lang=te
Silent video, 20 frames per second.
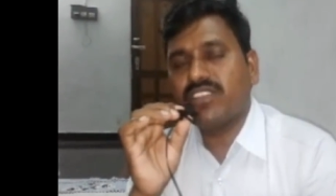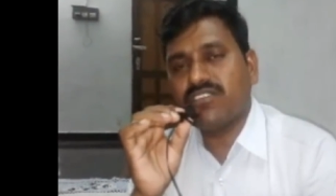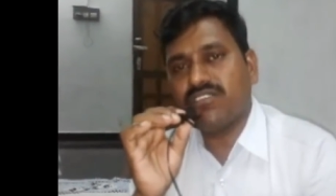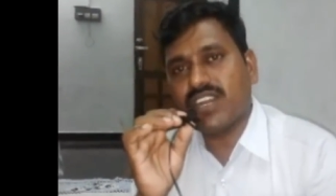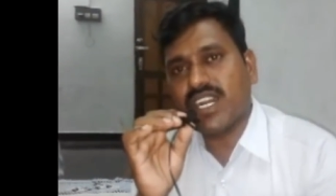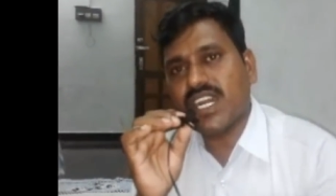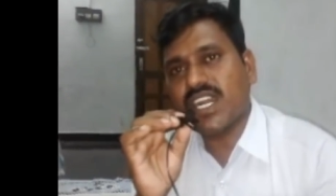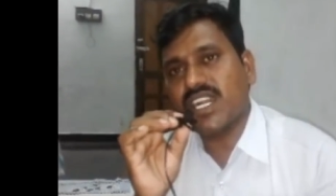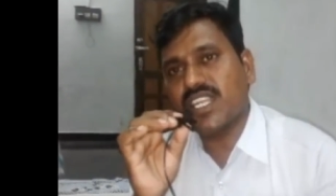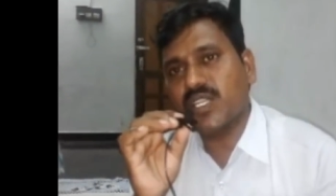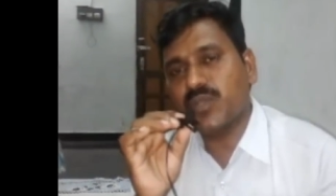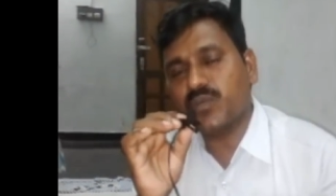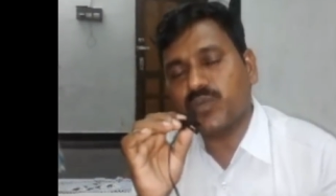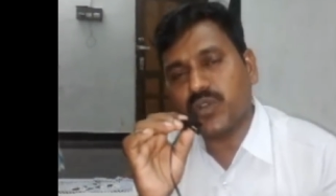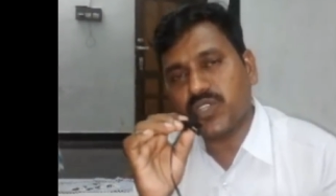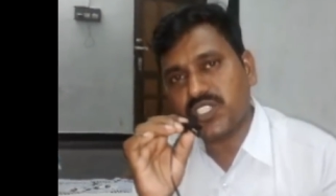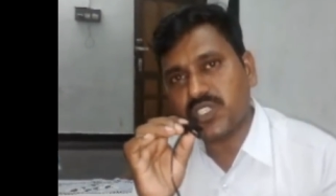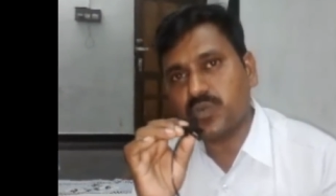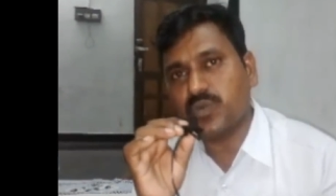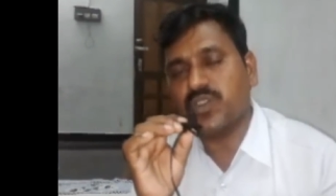వివాహాలను
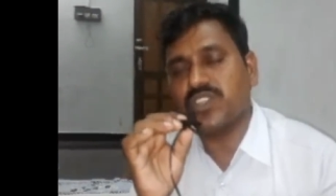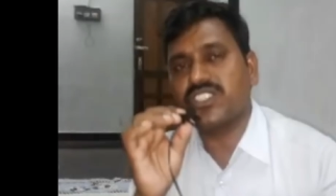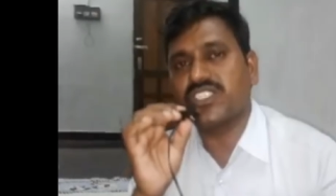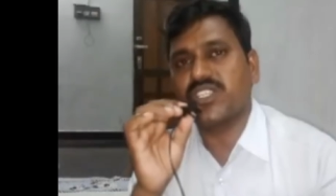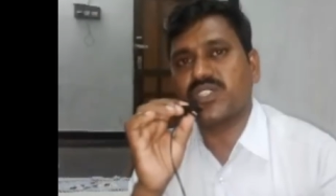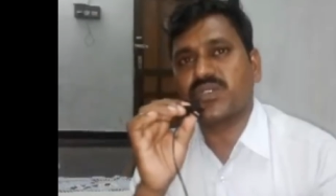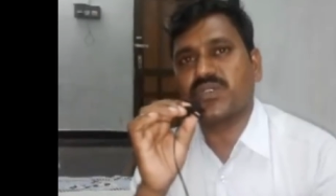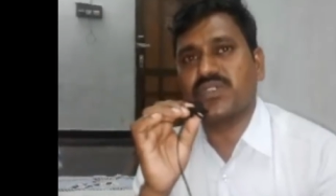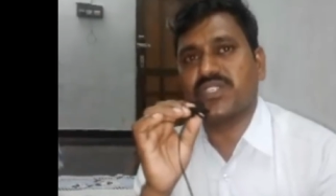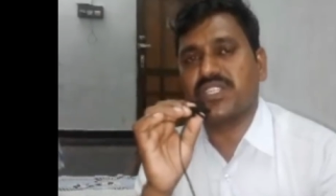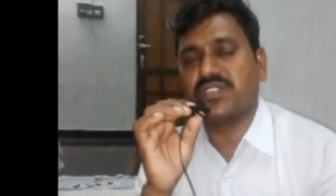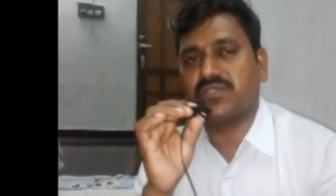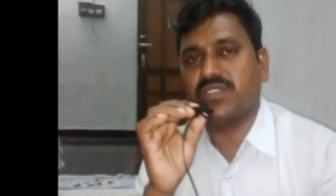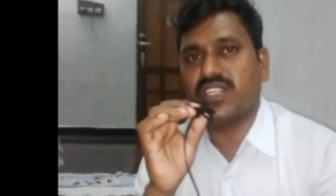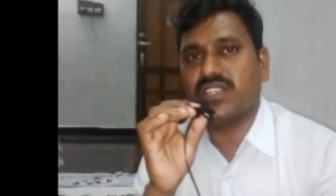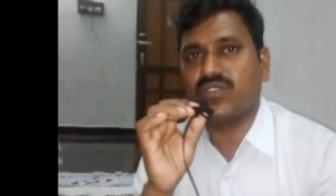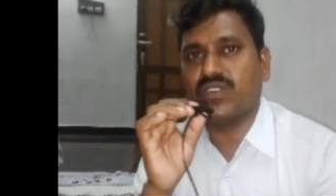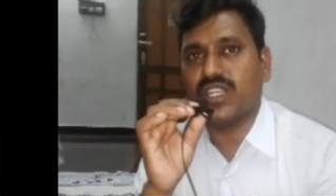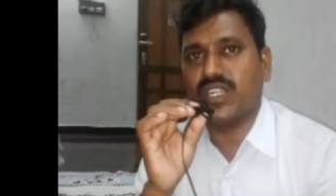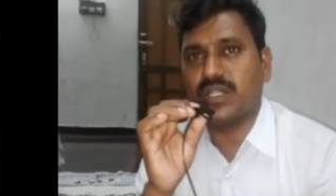పోస్ట్ పోన్
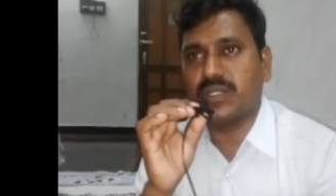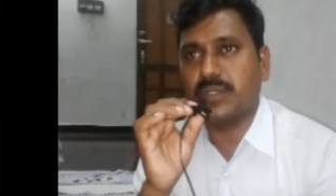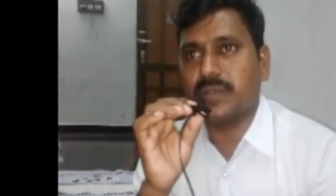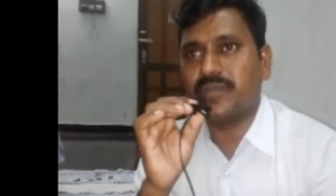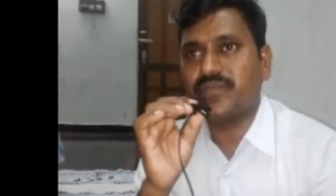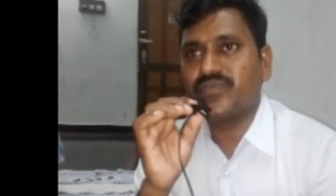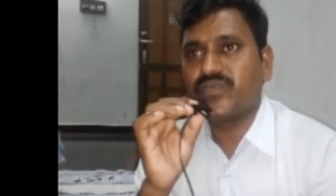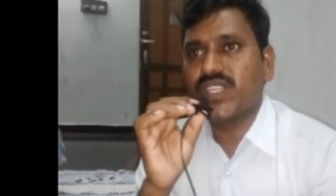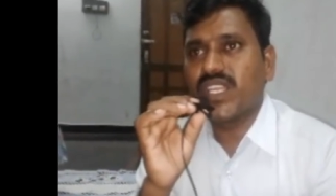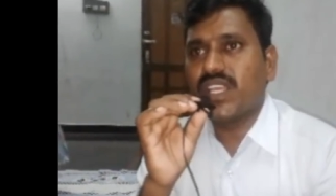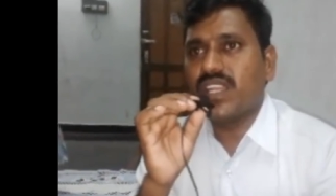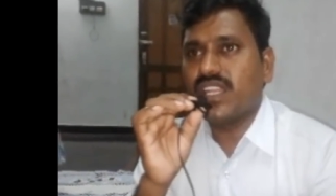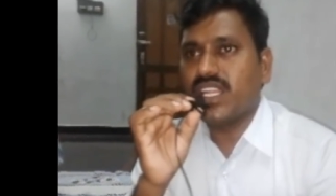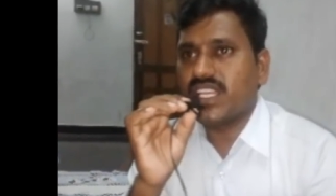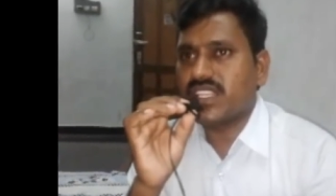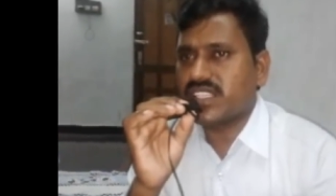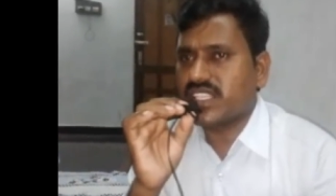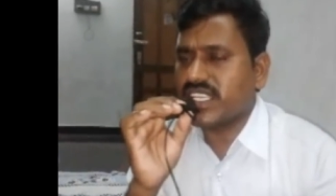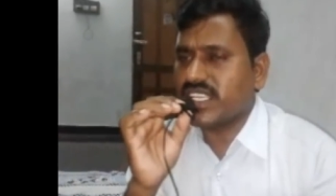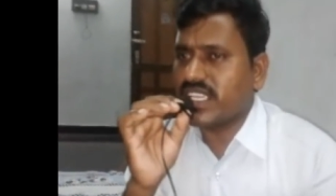చేసుకున్నటువంటి వాళ్ళు
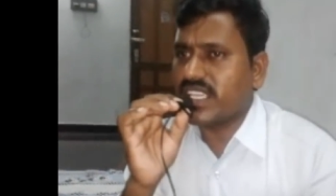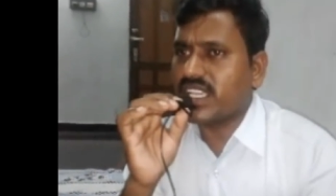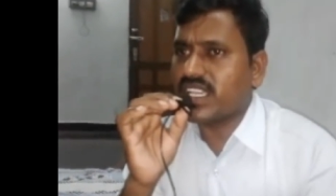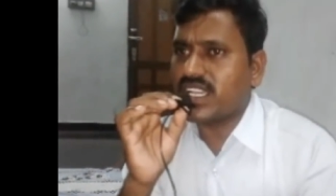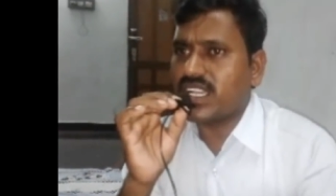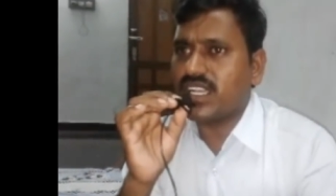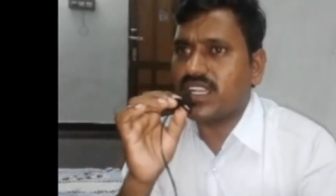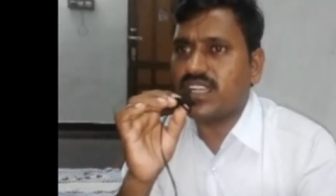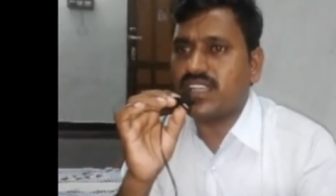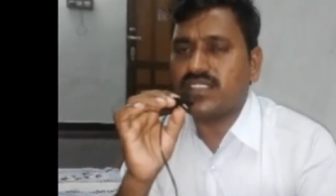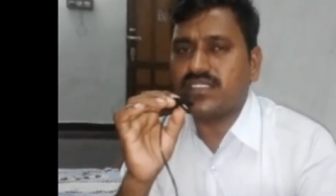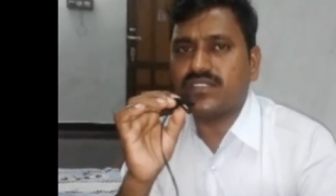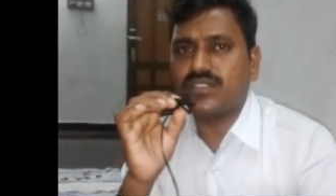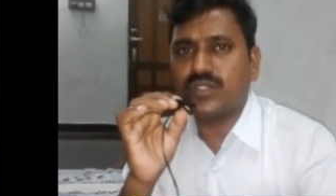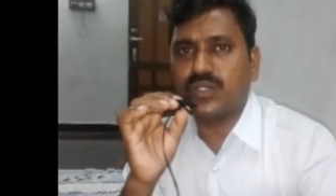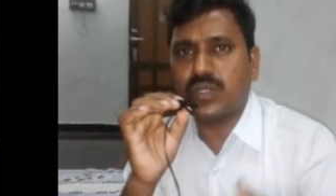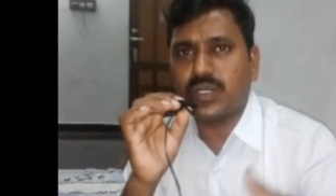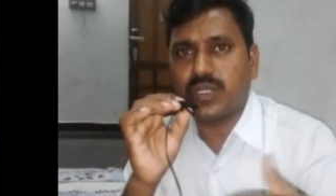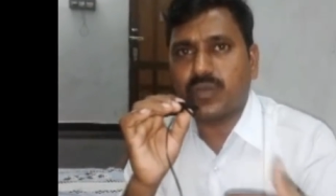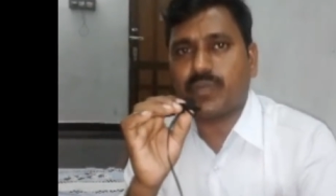లేకపోతే ఇంకా
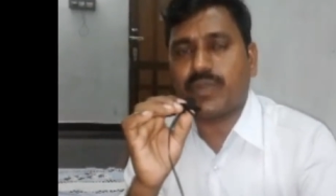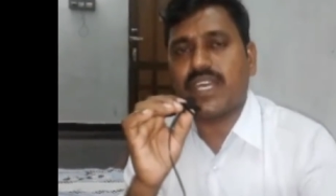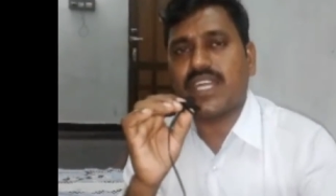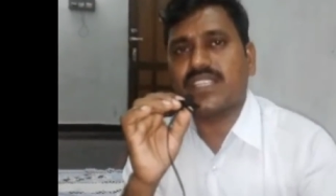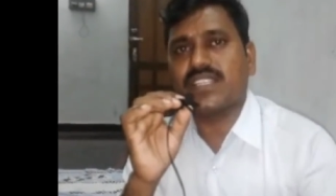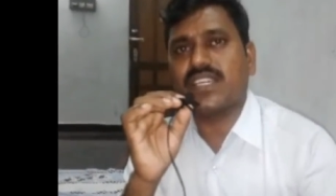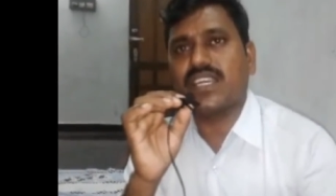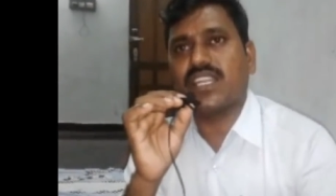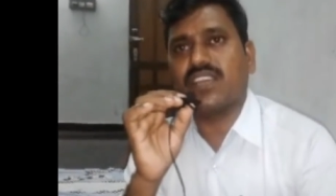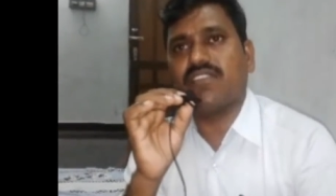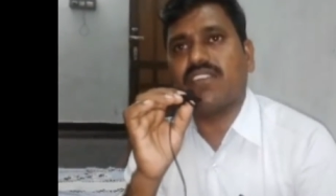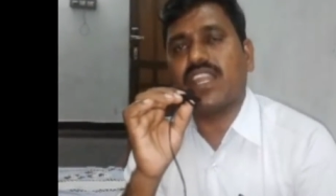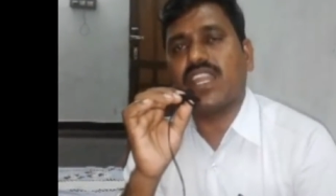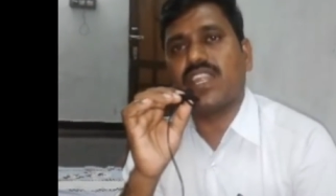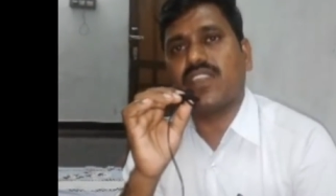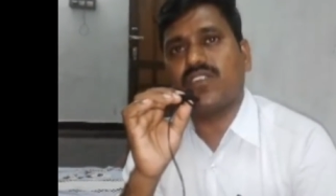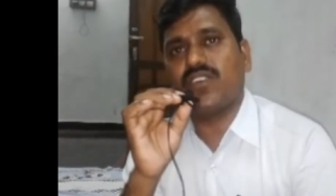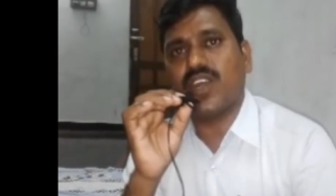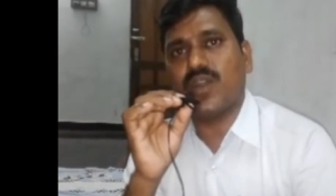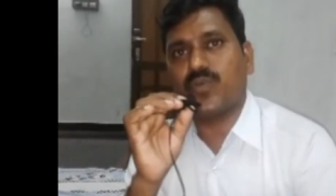దూర ప్రాంతాలకు
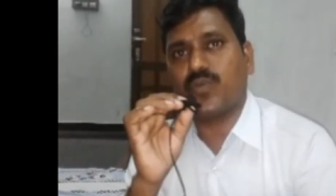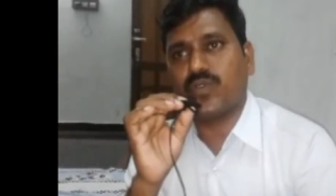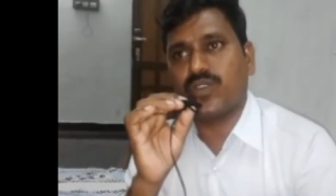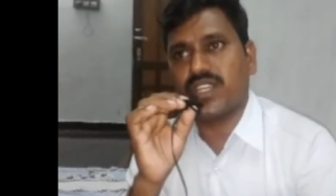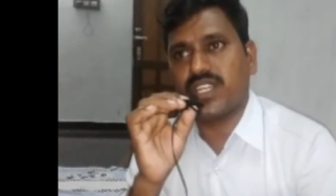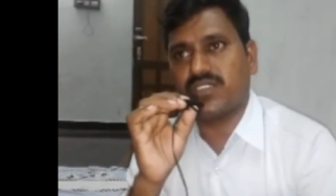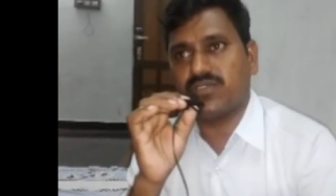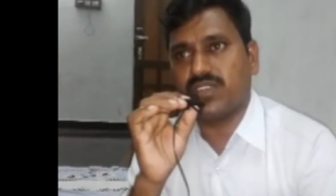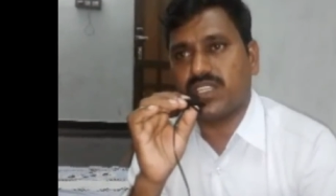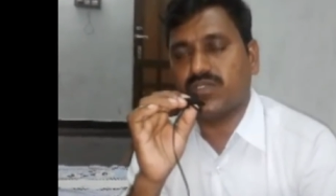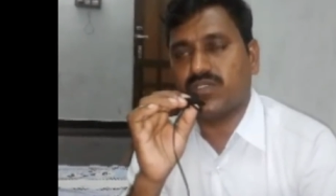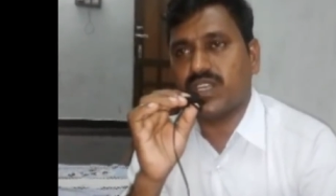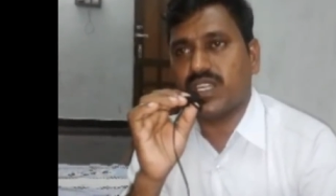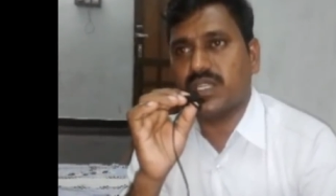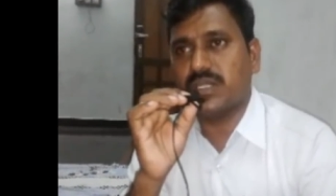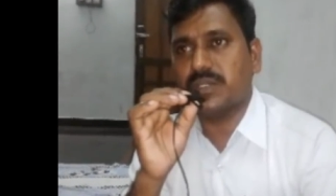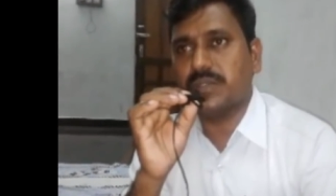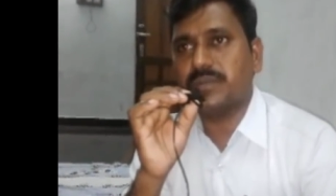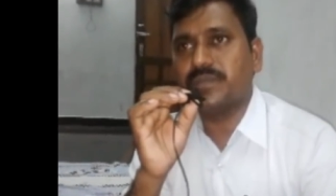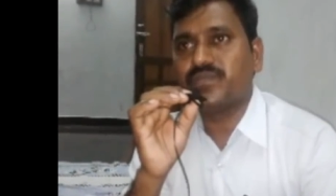వెళ్ళడం ఆపుకున్నటువంటి
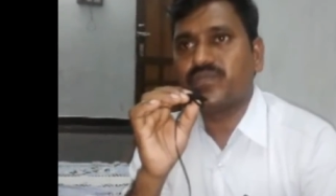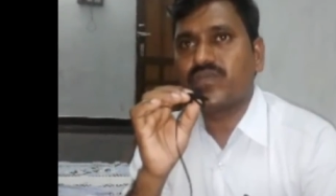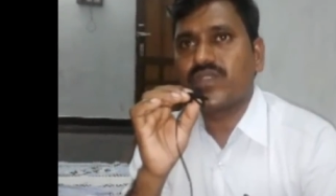వాళ్ళు